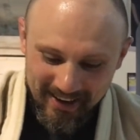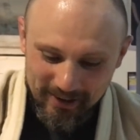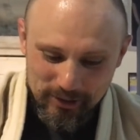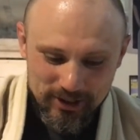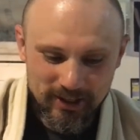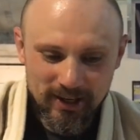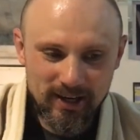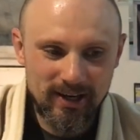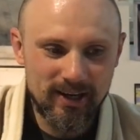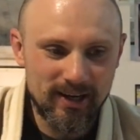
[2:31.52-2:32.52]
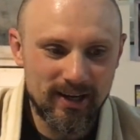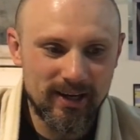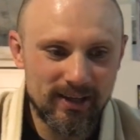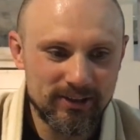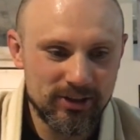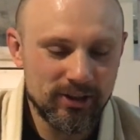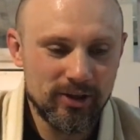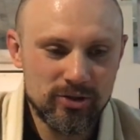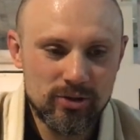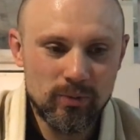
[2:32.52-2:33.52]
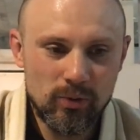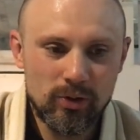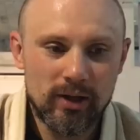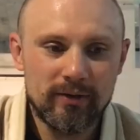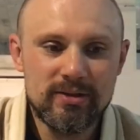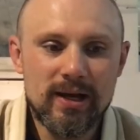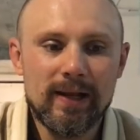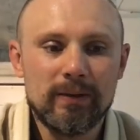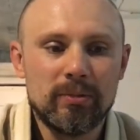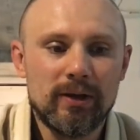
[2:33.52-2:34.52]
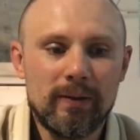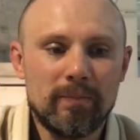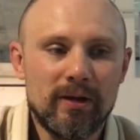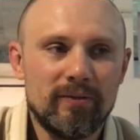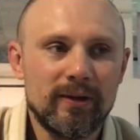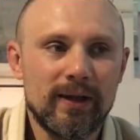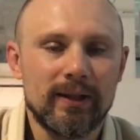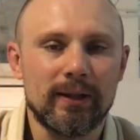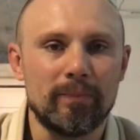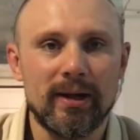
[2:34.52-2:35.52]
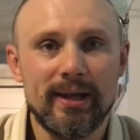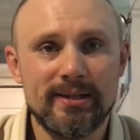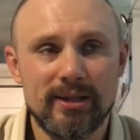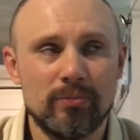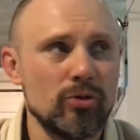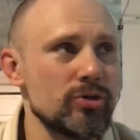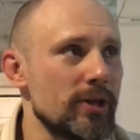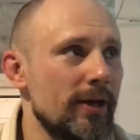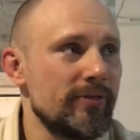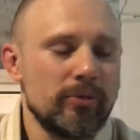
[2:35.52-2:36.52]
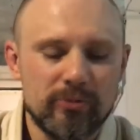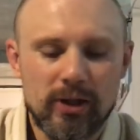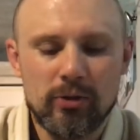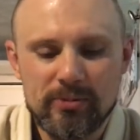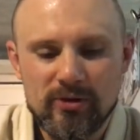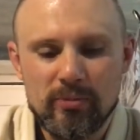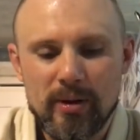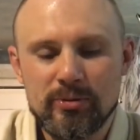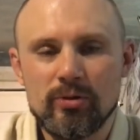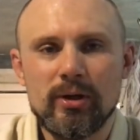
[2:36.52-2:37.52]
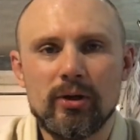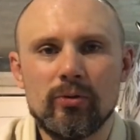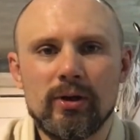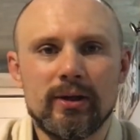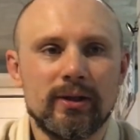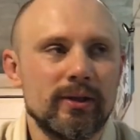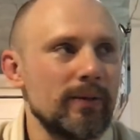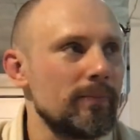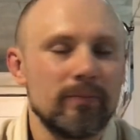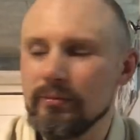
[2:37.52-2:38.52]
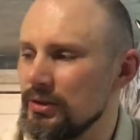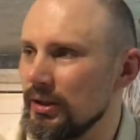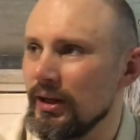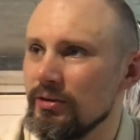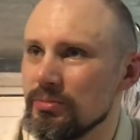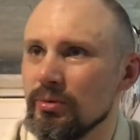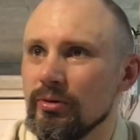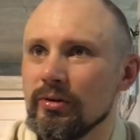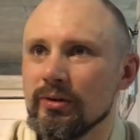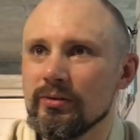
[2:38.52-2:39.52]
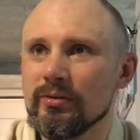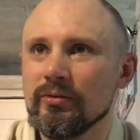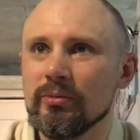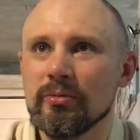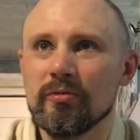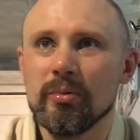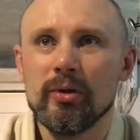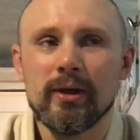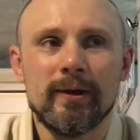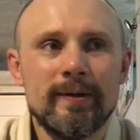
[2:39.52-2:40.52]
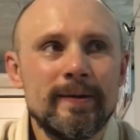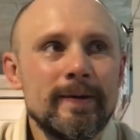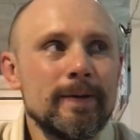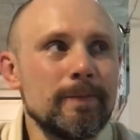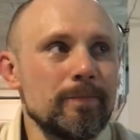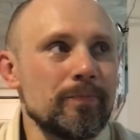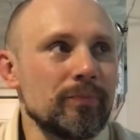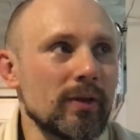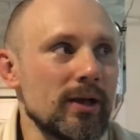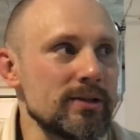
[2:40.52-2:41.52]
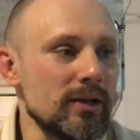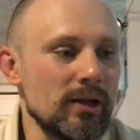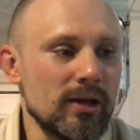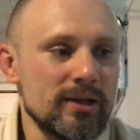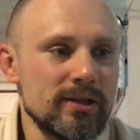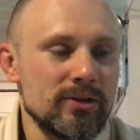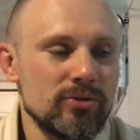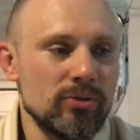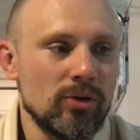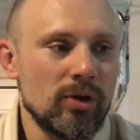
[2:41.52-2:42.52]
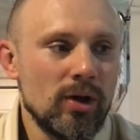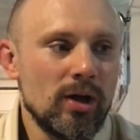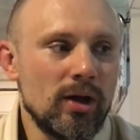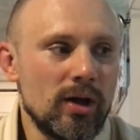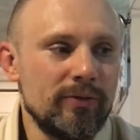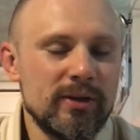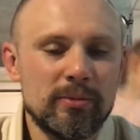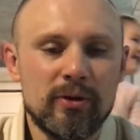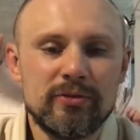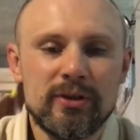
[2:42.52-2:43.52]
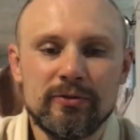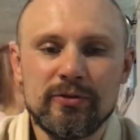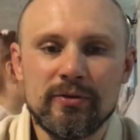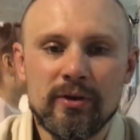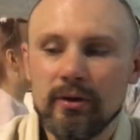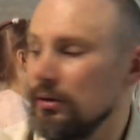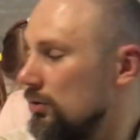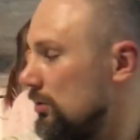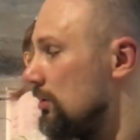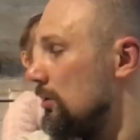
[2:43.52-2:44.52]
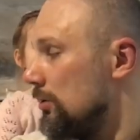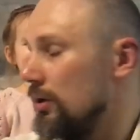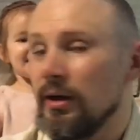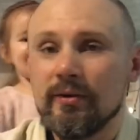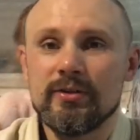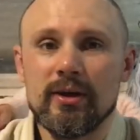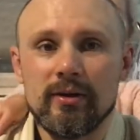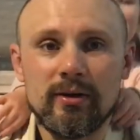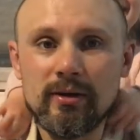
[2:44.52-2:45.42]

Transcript: И, короче, э, к 2014 году они взяли, отменили болевые нанги. Понять их можно. Я в каком-то одном своем обзоре у Лены там Зинкевич был ну, в блоге касательно Касен Дзюдо. Э, видимо, все, Ку-ку. Все.